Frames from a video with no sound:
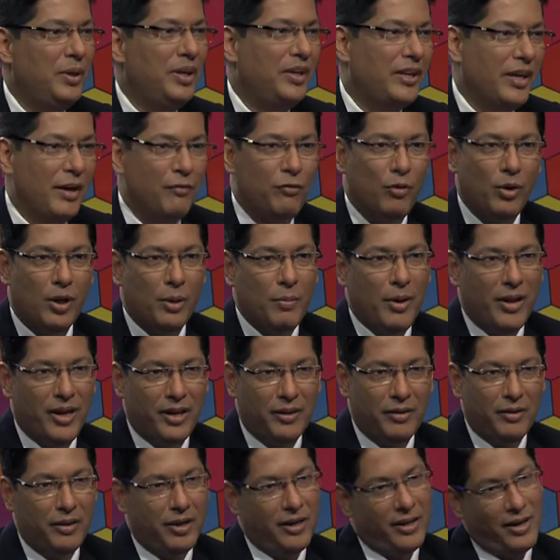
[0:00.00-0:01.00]
बी केयरफुल के बारे
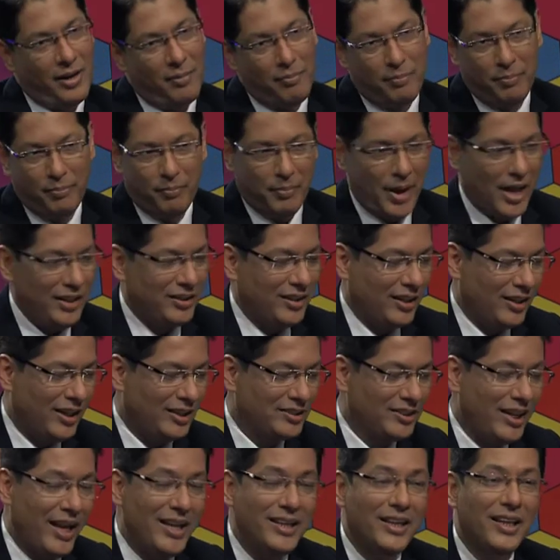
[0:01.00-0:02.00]
में अगर आप बात करना
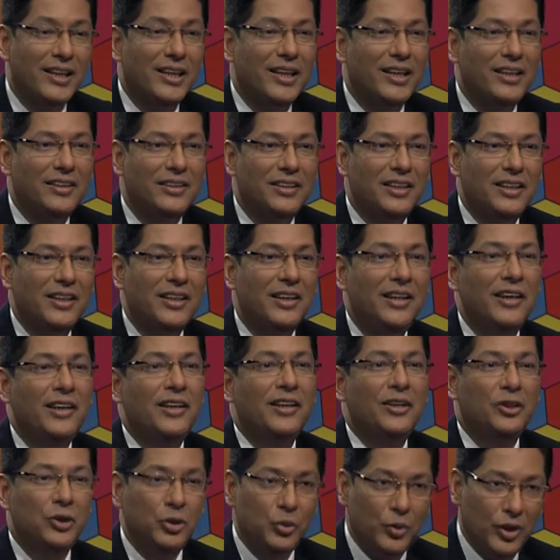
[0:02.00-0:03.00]
चाहेंगे कि इसकी
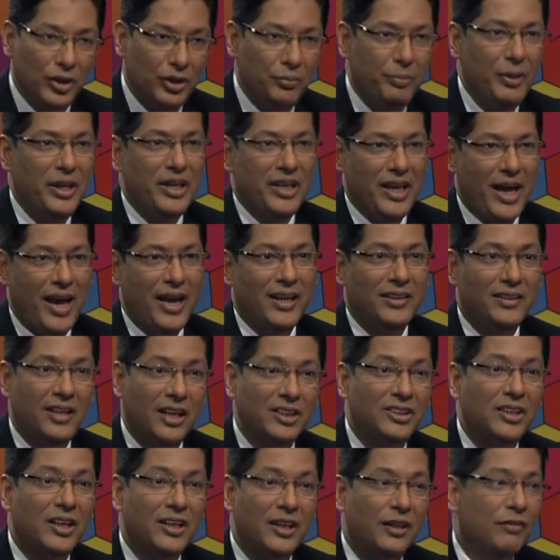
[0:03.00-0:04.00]
यू क्या है
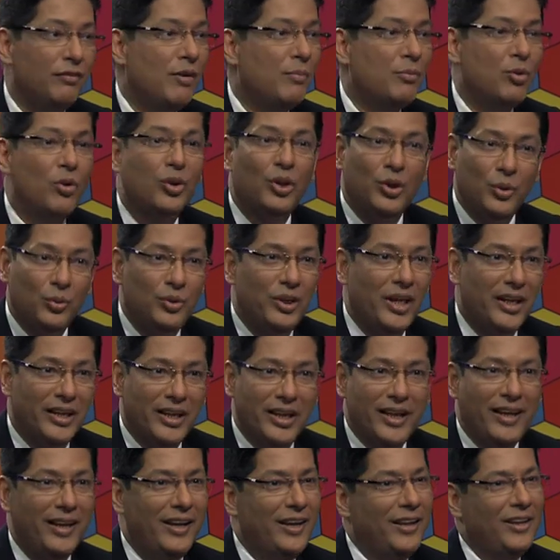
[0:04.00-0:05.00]
दर्शक इस फिल्म को क्यों
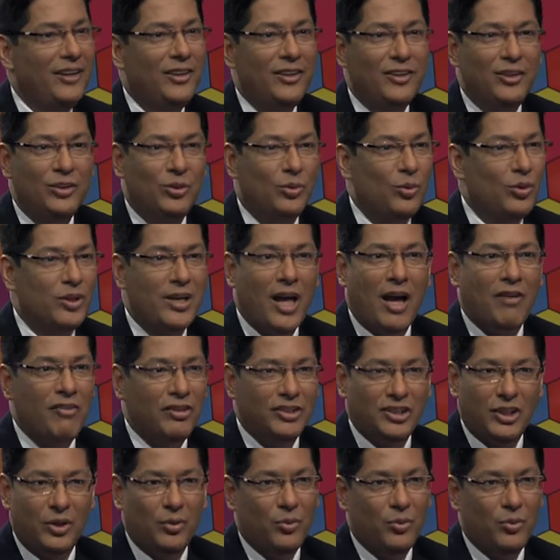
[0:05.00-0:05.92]
देखें तो क्या वजह